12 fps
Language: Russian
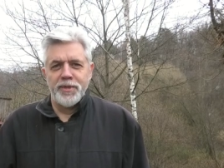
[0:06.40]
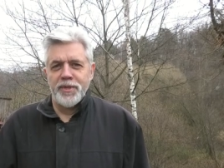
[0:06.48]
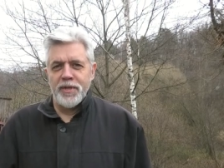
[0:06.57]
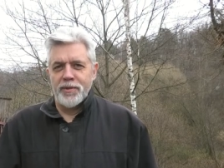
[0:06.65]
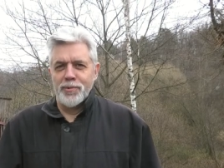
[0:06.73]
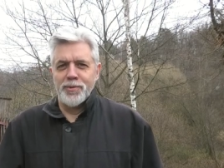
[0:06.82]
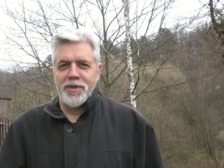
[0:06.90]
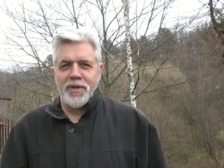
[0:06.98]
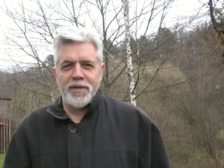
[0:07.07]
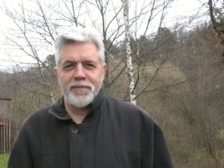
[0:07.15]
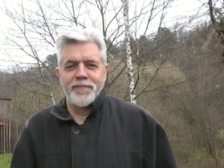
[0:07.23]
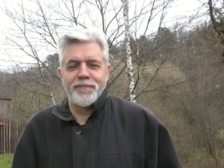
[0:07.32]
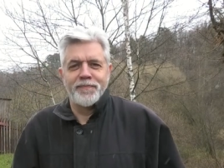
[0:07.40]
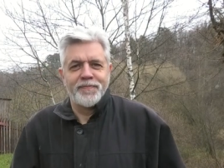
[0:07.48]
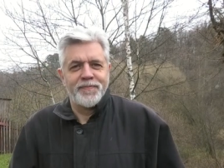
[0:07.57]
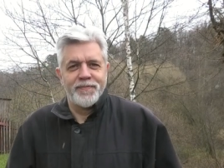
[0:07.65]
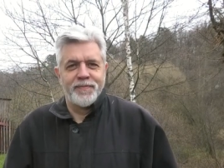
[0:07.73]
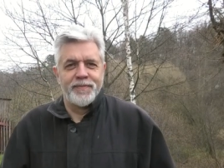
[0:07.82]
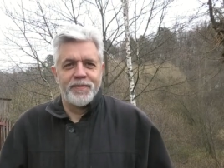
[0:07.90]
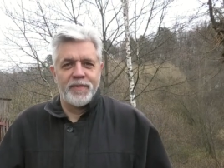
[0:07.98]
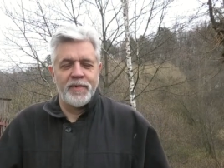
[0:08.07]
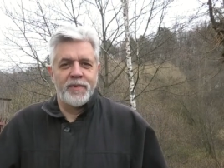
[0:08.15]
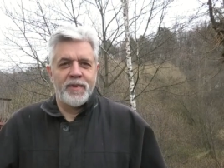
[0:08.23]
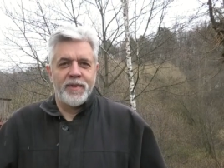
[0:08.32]
день, друзья!
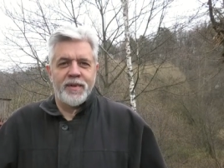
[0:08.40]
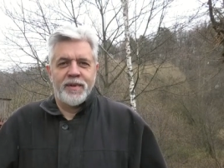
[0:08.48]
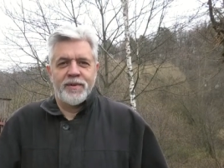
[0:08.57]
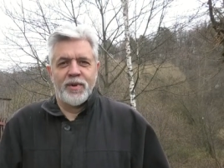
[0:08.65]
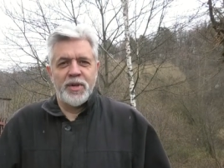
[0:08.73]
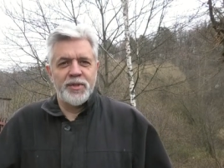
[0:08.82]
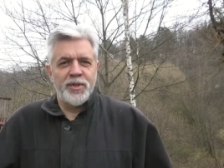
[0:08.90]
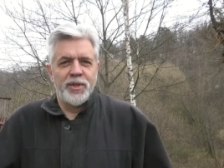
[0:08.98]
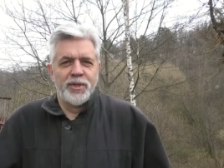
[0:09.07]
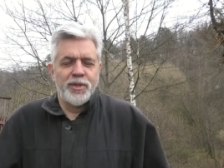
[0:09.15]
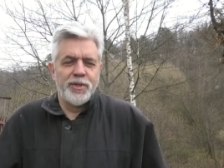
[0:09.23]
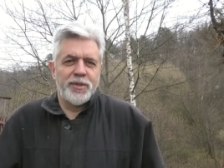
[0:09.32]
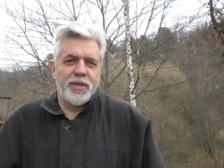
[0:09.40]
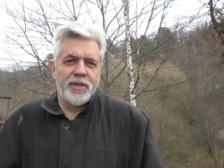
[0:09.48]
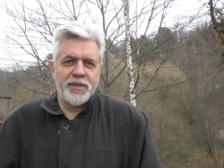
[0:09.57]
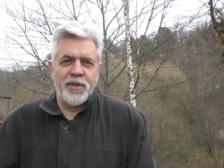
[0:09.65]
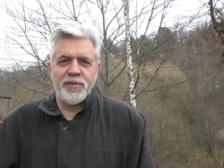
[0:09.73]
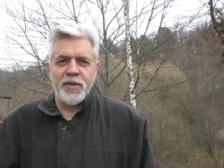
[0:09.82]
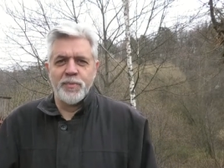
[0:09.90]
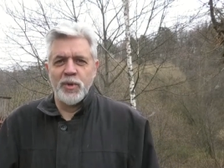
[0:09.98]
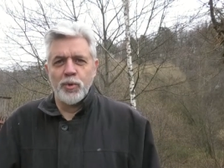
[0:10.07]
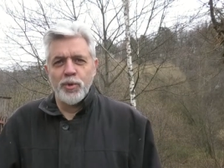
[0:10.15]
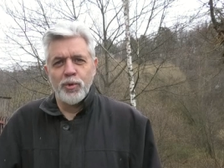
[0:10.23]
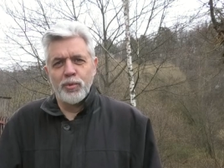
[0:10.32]
В России жить стало совсем
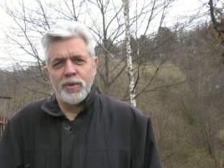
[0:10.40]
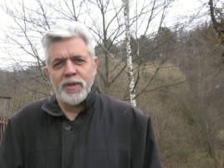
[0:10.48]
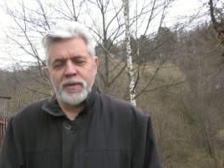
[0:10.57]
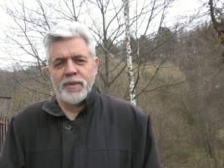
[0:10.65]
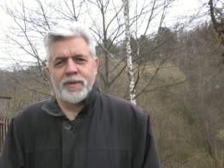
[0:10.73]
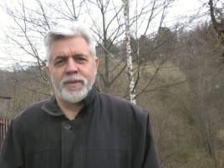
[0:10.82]
неуютно.